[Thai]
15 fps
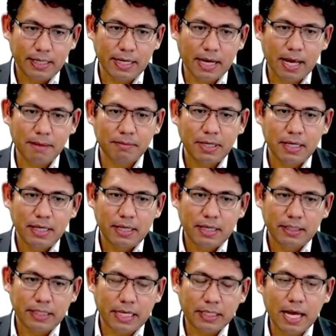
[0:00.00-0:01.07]
นะครับ
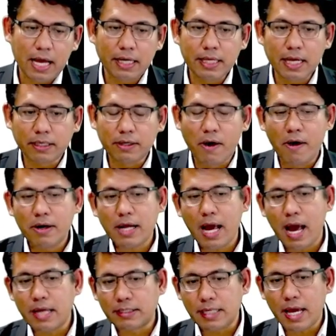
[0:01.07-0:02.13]
แต่ถ้าเรียกร้อง
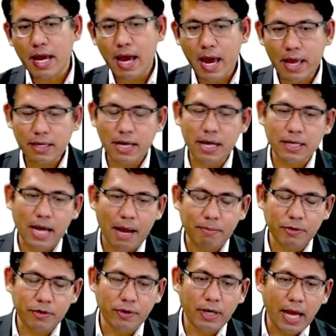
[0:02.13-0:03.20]
ค่าเสียหายค่าขาด
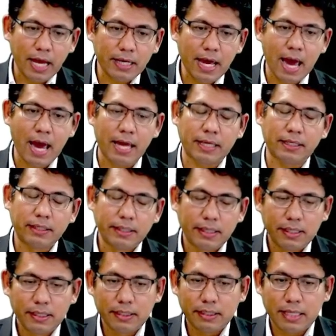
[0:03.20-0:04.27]
ประโยชน์รายได้
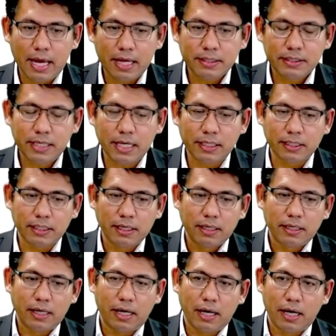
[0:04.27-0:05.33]
นะเช่น
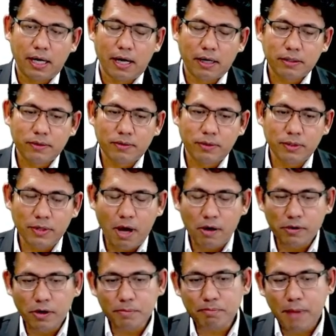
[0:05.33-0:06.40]
คุณเอา
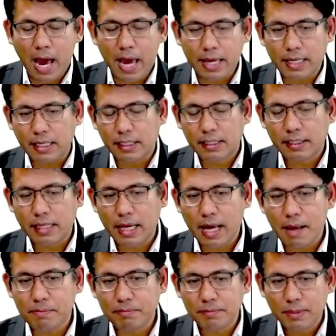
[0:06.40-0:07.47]
รถไปนะ
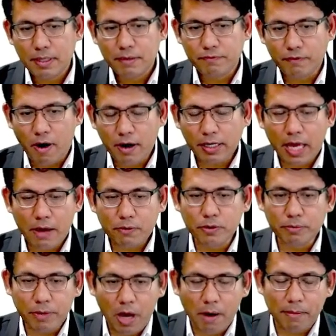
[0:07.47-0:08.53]
ครับฟ้องแล้ว
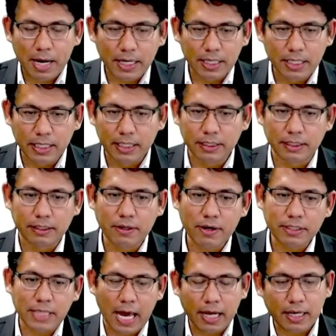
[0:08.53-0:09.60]
คุณไม่เอามาคืนน
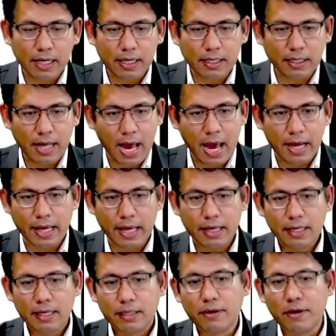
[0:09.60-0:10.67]
อกจากค่าอะไร
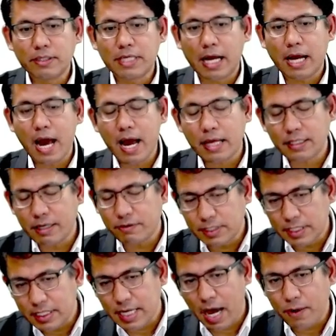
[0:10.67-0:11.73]
นอกจากค่าเช่า
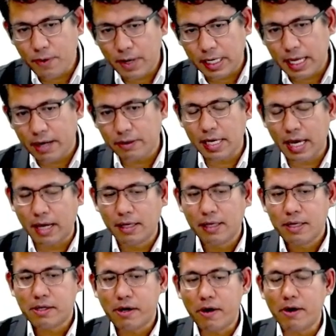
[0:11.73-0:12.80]
ซื้อค่างวดแล้วเนี่ย
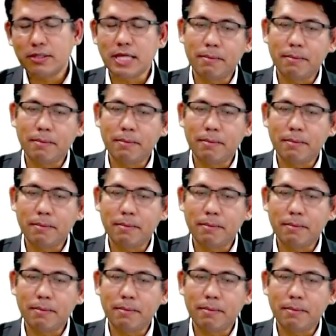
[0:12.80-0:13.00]
เขาก็